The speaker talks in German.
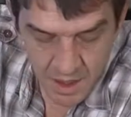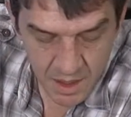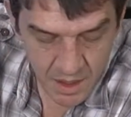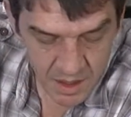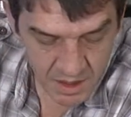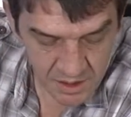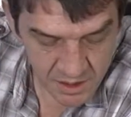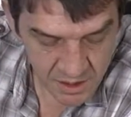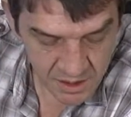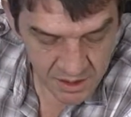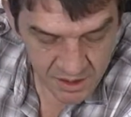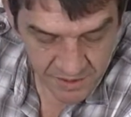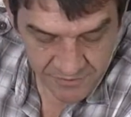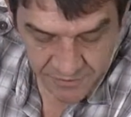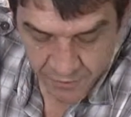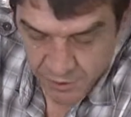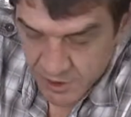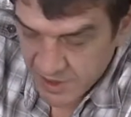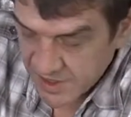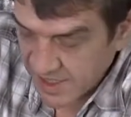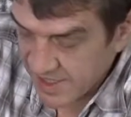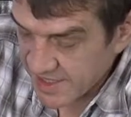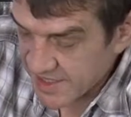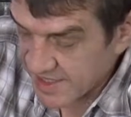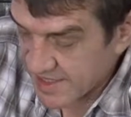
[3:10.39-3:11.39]
Es ist eine
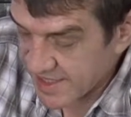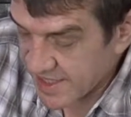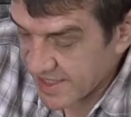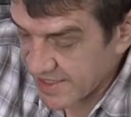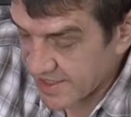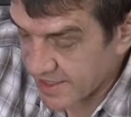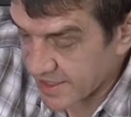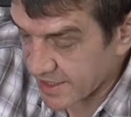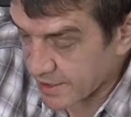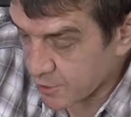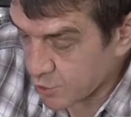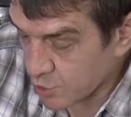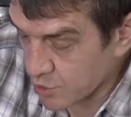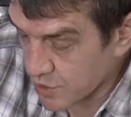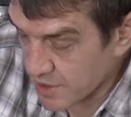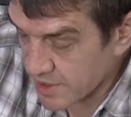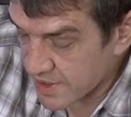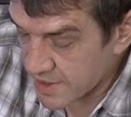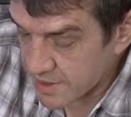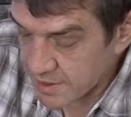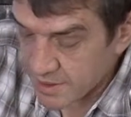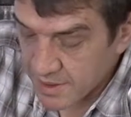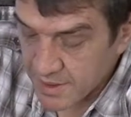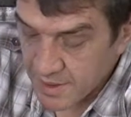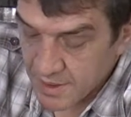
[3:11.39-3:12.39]

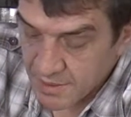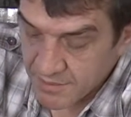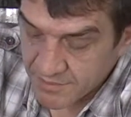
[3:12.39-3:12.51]
Vollzeitstastatur.